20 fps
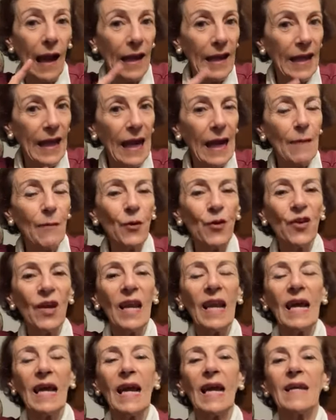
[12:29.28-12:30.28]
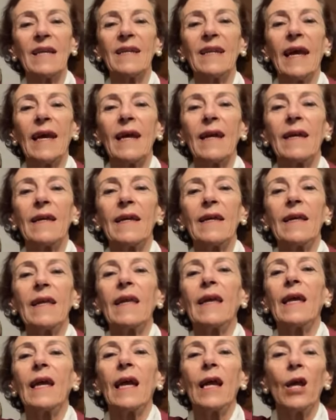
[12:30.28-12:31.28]
Llegamos a la casa.
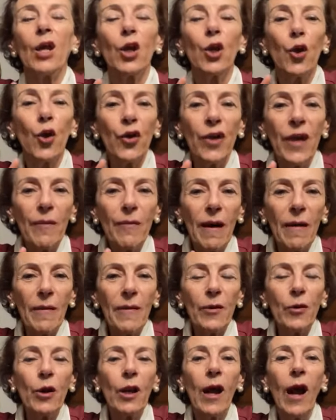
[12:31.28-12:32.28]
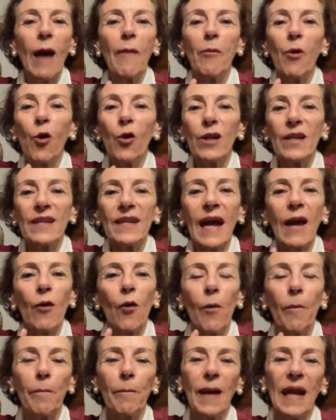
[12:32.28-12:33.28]
Yo llevaba una bolsa
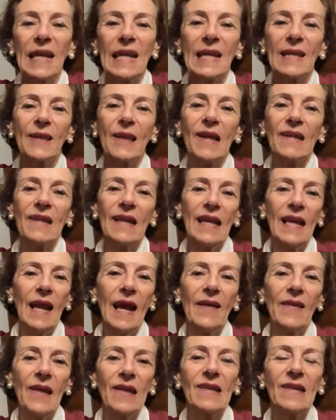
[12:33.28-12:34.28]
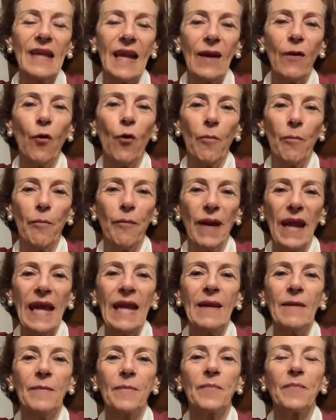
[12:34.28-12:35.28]
con paletas heladas que
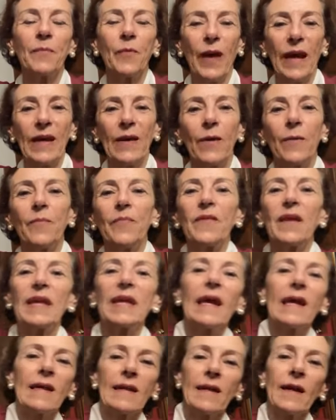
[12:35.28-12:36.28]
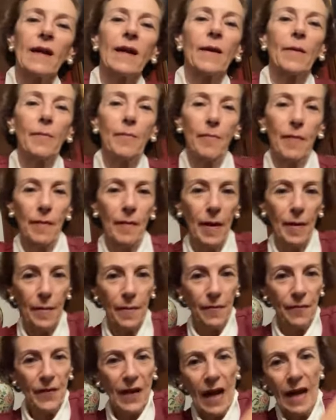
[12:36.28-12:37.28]
compré. Bueno, me
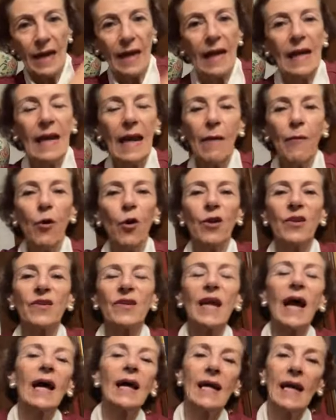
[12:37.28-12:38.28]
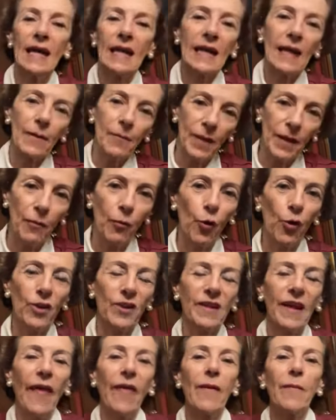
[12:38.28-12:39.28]
cargué la bolsa, cargué mi
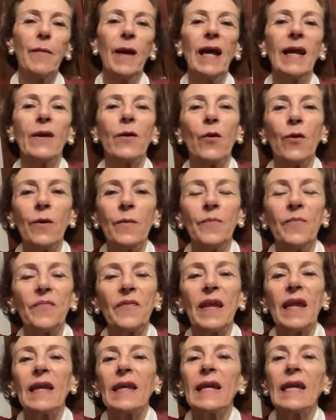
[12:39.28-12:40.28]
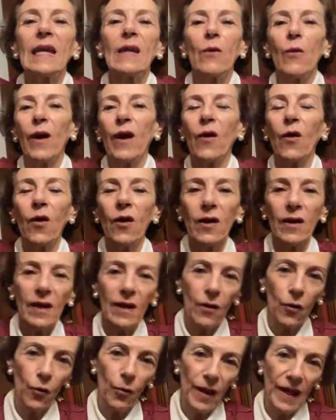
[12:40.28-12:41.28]
bolsa de mano y luego
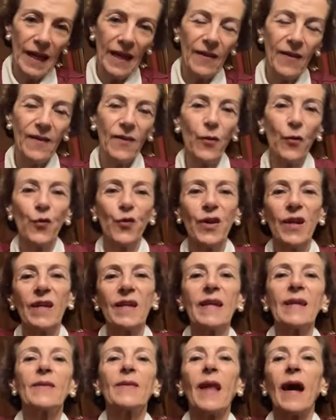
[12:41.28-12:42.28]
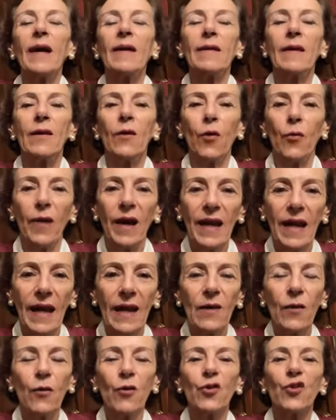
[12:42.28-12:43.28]
lo bajé de su sillita, lo bajé
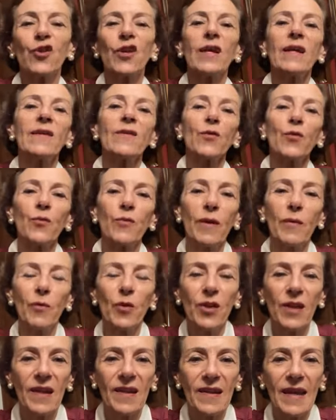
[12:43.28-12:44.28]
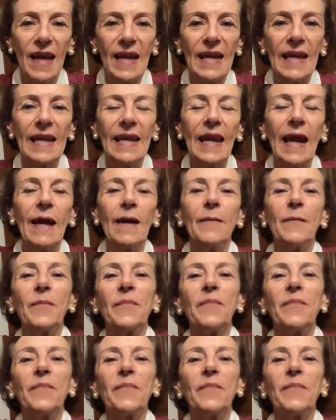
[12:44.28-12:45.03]
al coche, subimos la escalera.